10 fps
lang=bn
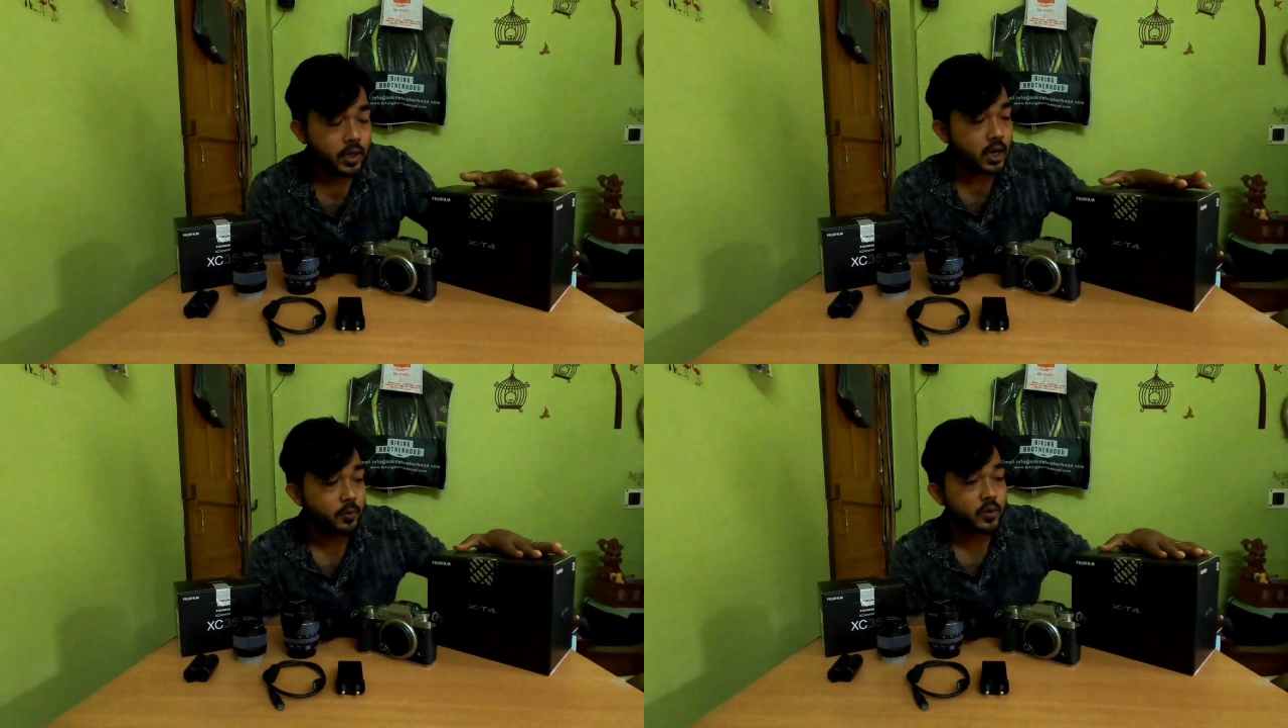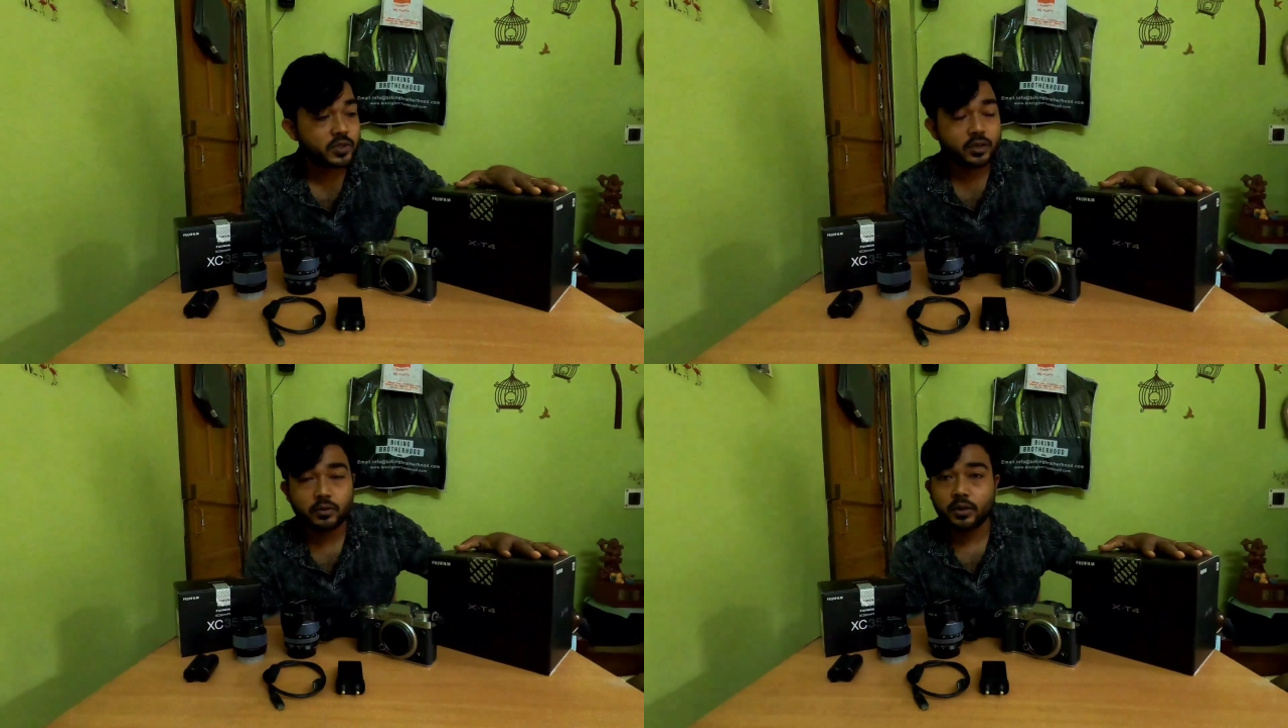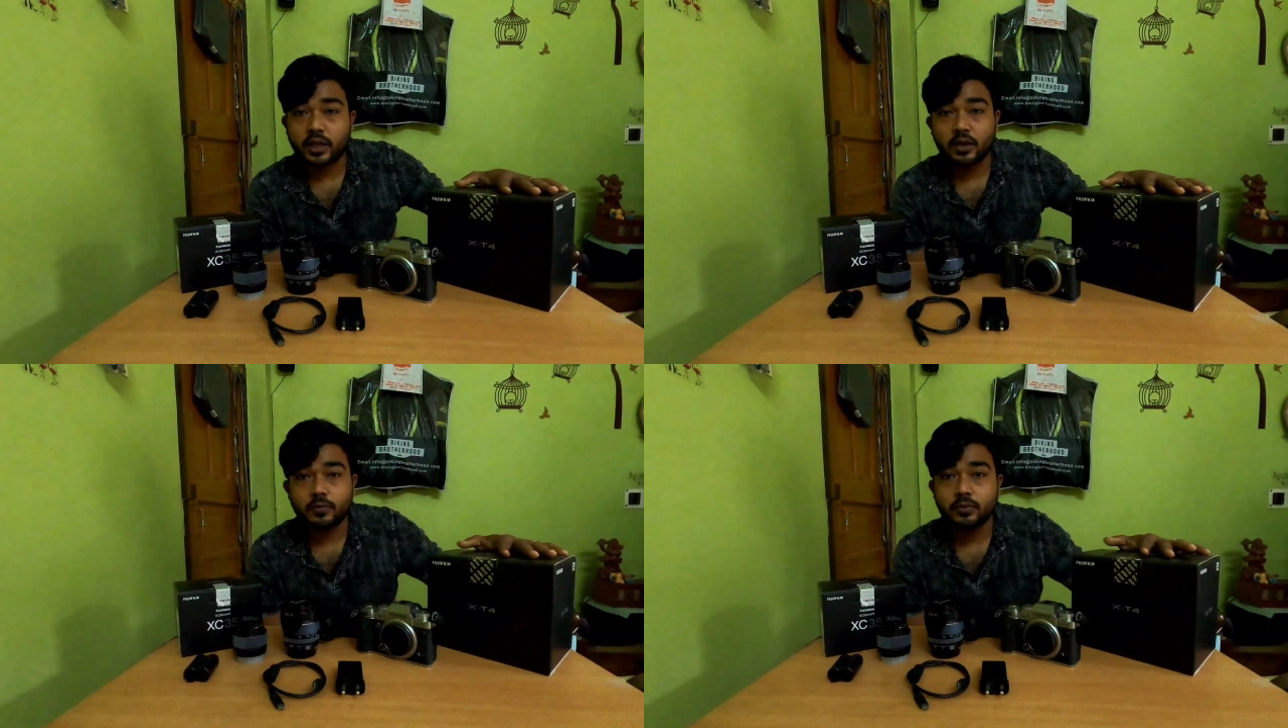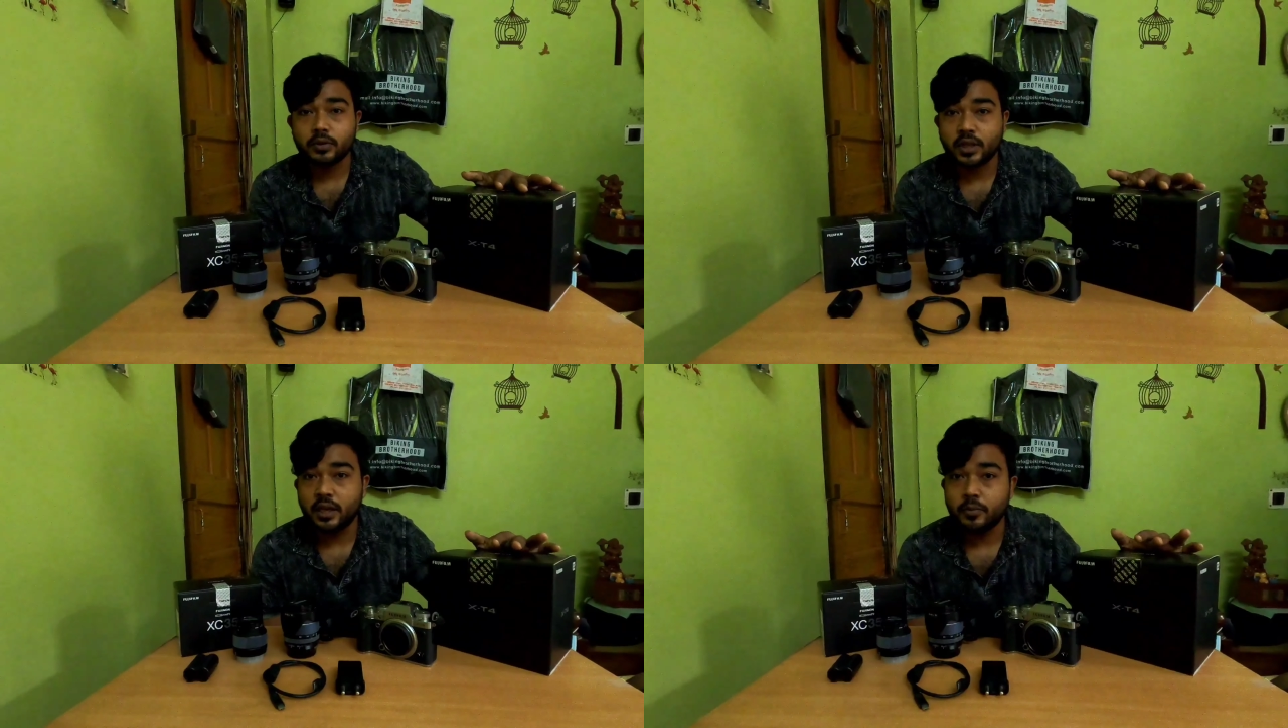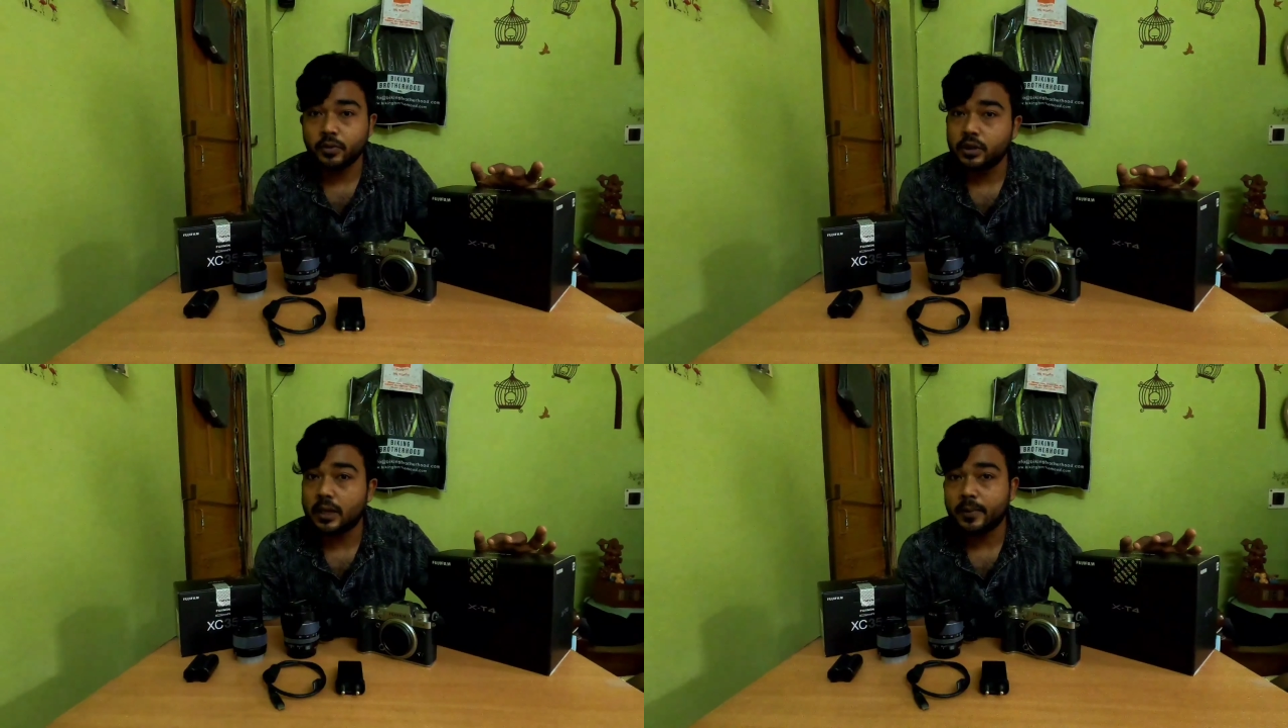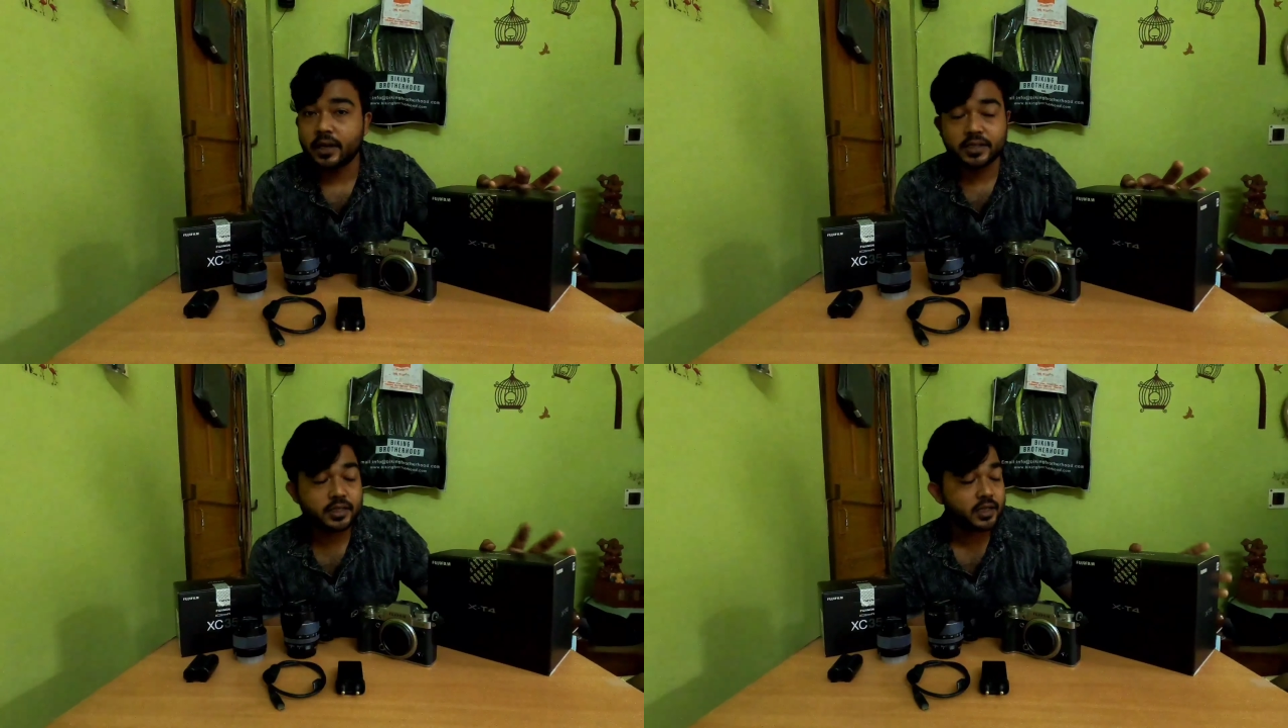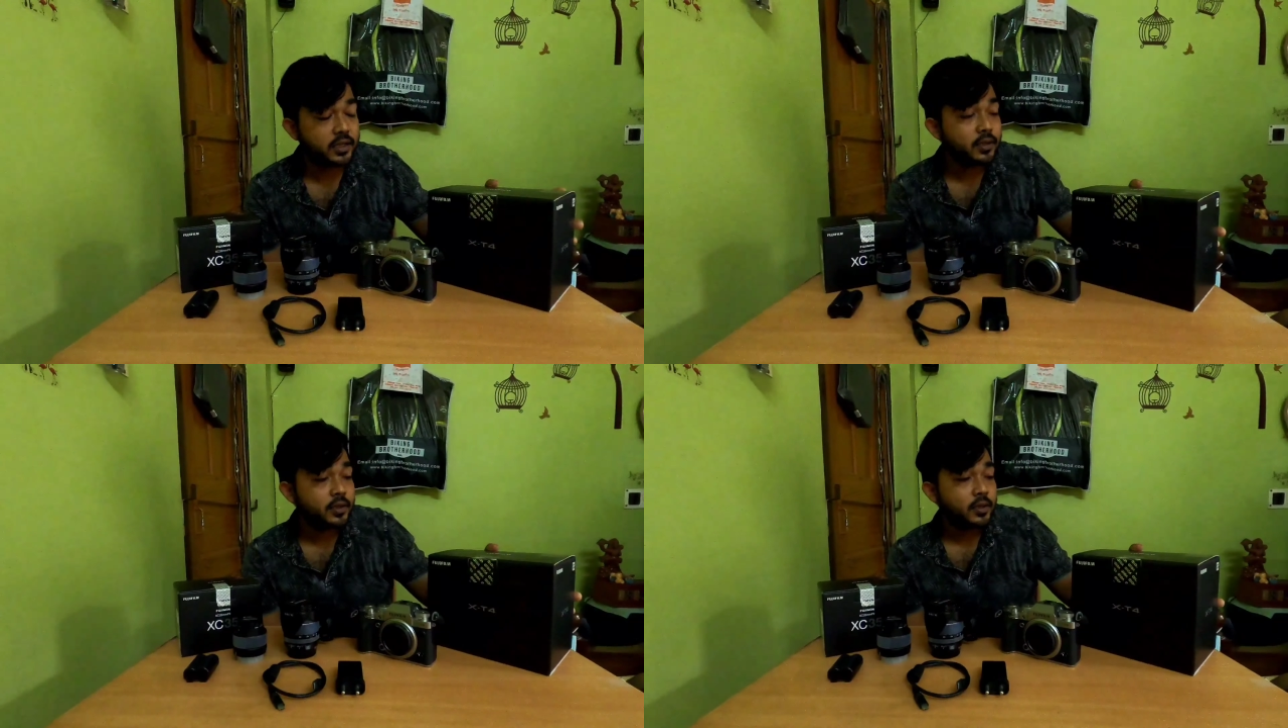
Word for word: আনবক্সিং করে দেখাবো এই মুহূর্তে আমার কাছে নেই